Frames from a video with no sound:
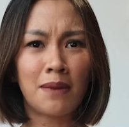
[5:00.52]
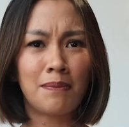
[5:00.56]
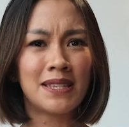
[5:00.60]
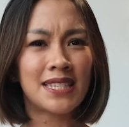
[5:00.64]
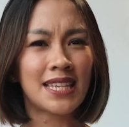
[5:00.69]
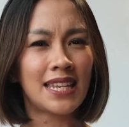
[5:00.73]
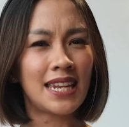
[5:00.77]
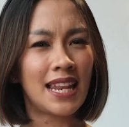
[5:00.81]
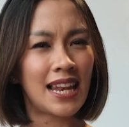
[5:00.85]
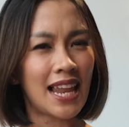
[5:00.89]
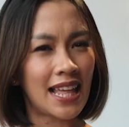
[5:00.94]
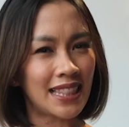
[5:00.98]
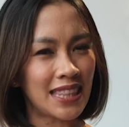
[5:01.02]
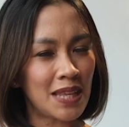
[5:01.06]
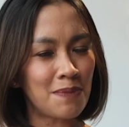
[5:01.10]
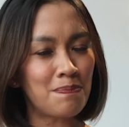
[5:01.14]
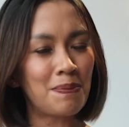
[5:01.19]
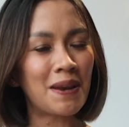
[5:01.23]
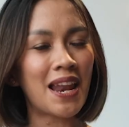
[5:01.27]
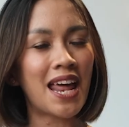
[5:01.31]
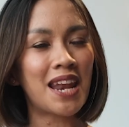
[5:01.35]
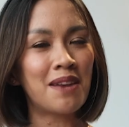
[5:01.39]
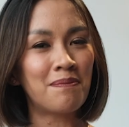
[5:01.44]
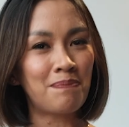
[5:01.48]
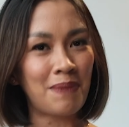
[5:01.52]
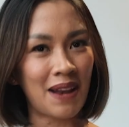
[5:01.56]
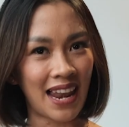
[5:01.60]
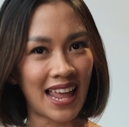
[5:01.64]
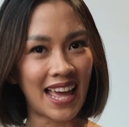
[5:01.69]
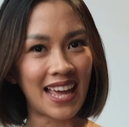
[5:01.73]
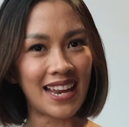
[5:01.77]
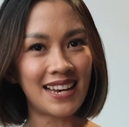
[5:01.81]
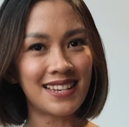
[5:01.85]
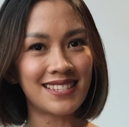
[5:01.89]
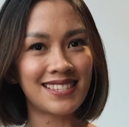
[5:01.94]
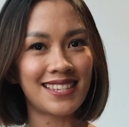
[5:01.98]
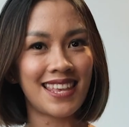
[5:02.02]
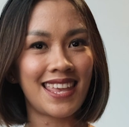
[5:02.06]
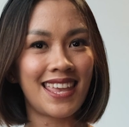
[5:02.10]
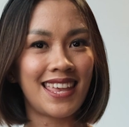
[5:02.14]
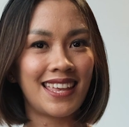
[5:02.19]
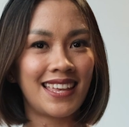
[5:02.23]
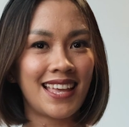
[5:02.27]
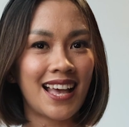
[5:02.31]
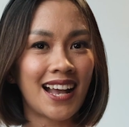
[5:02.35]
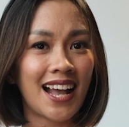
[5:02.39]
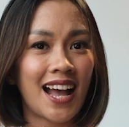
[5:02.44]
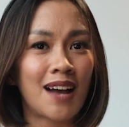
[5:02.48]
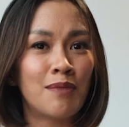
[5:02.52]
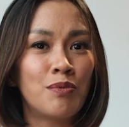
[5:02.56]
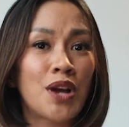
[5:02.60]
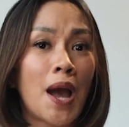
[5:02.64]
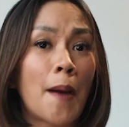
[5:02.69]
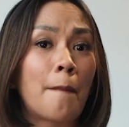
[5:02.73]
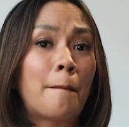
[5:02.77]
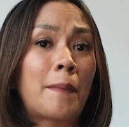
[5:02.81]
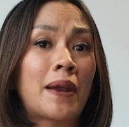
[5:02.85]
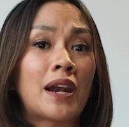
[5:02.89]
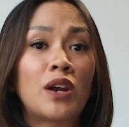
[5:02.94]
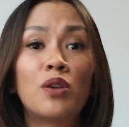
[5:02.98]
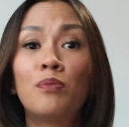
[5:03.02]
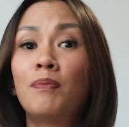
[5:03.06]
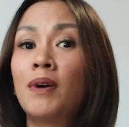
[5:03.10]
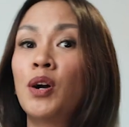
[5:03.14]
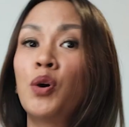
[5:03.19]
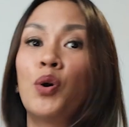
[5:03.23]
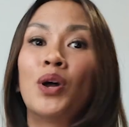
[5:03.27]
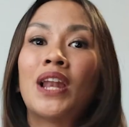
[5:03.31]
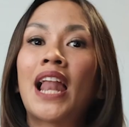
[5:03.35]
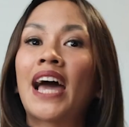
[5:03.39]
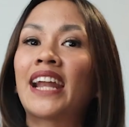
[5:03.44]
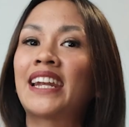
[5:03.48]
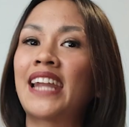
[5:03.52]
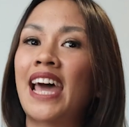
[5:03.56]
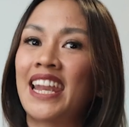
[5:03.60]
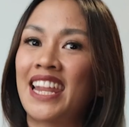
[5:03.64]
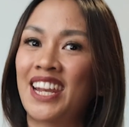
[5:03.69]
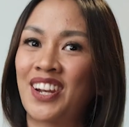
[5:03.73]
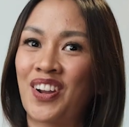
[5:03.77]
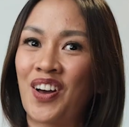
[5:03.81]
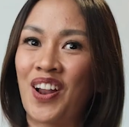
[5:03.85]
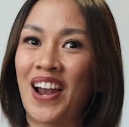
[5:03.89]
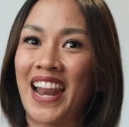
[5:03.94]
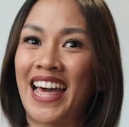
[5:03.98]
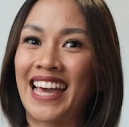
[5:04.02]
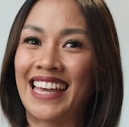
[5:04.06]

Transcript: bisa dilatih pelan-pelan sehingga kamu nggak perlu mengulang dari nol